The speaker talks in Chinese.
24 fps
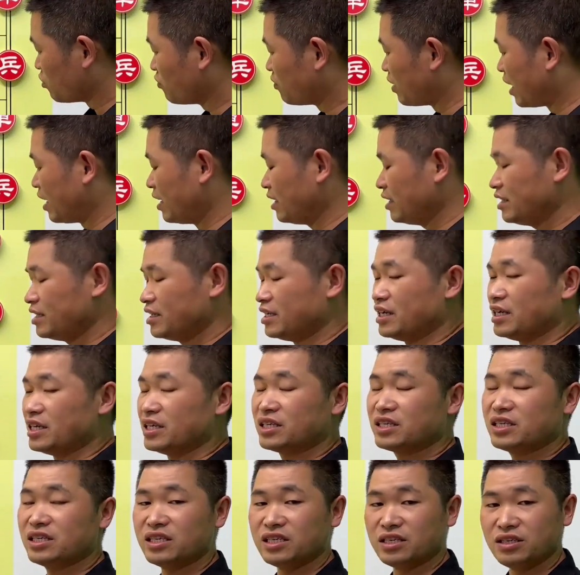法也
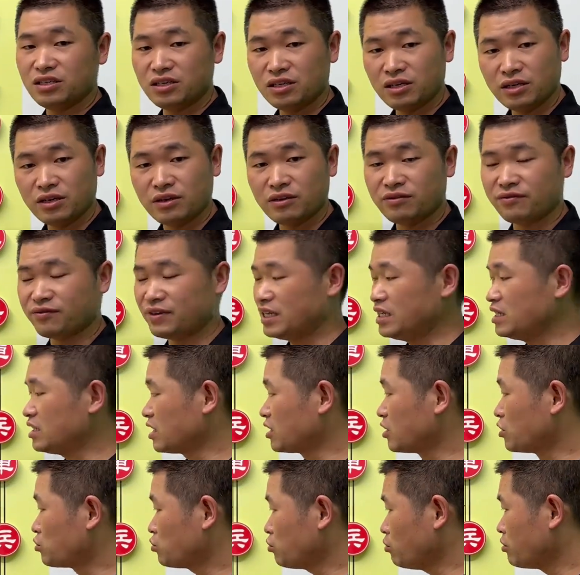是非常
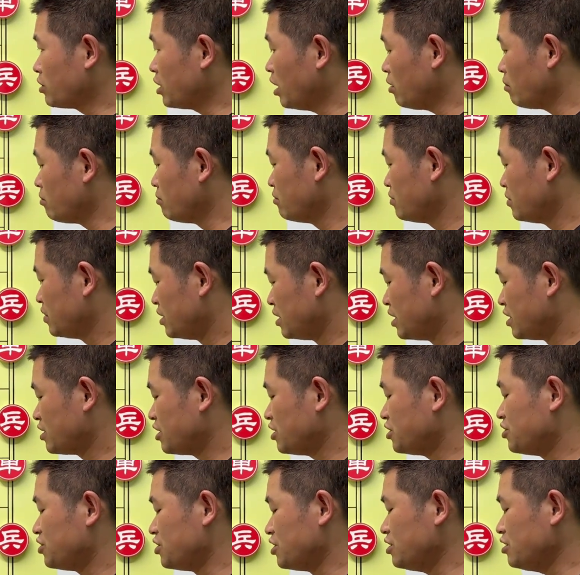的重要，也是
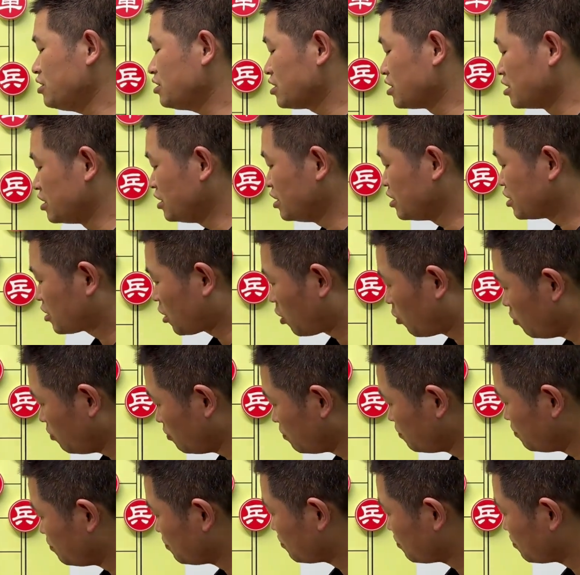仅此一招。